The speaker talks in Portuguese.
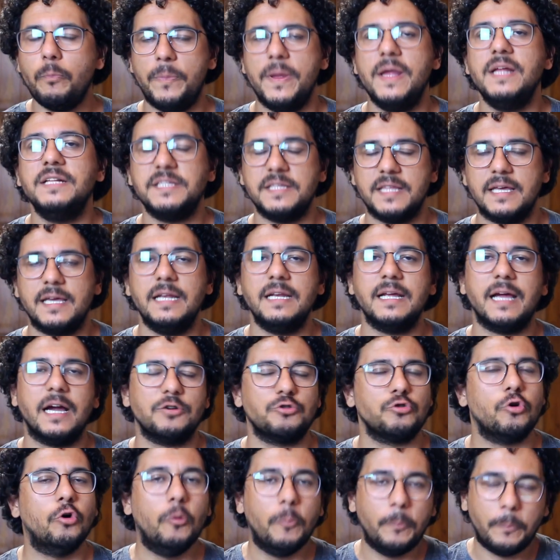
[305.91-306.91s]
pensa naquele
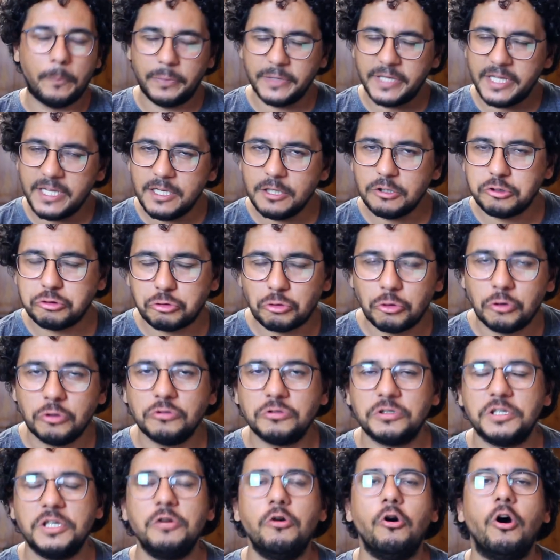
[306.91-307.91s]
cachorro
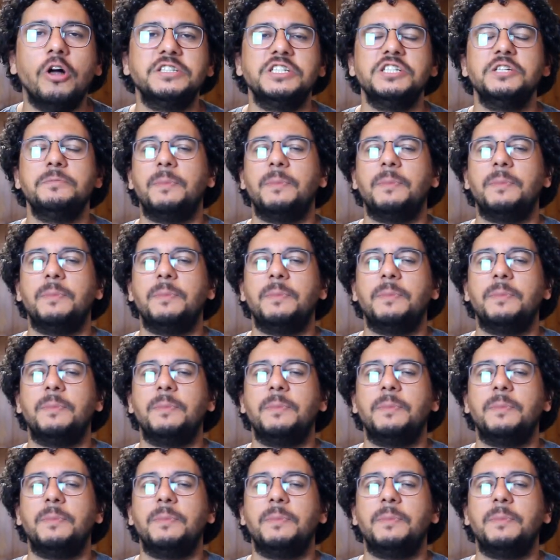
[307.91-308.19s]
preguiçoso que gosta